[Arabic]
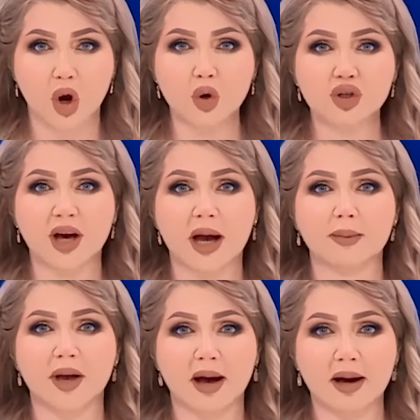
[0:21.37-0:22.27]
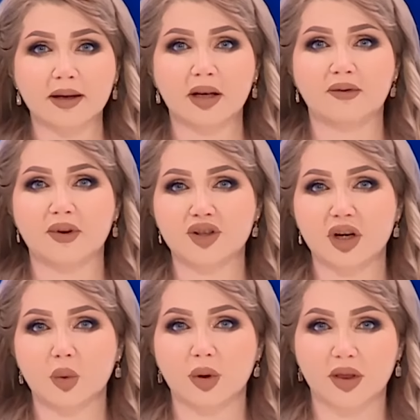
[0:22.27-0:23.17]
وشعب يعاني
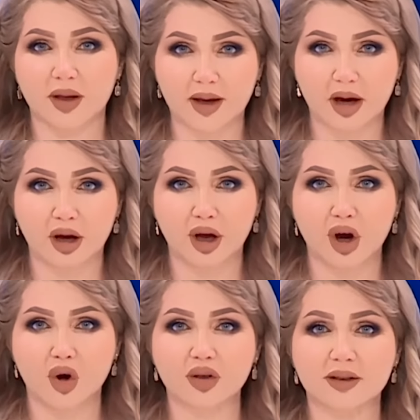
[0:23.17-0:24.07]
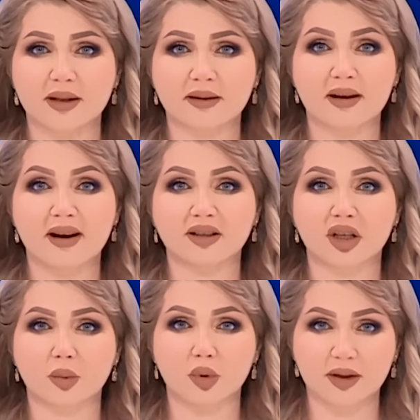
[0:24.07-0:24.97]
الفشل والضياع واستطاعت
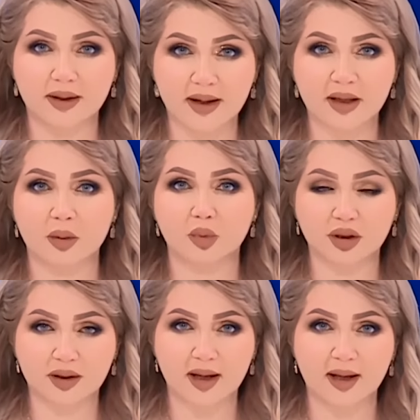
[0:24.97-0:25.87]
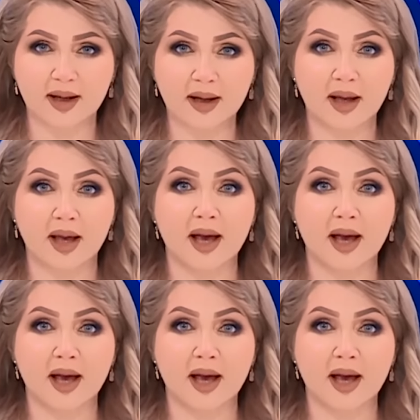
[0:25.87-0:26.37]
البلدان المحتلة